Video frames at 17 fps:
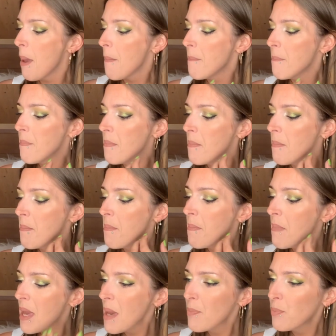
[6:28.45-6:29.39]

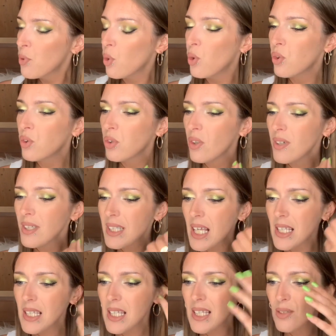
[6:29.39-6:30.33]
Mais pour autant,
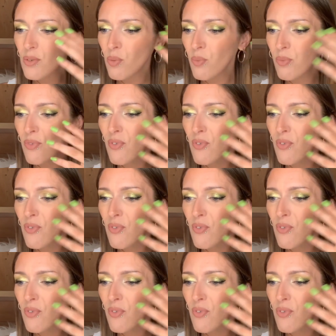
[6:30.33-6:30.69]
ça s'estompe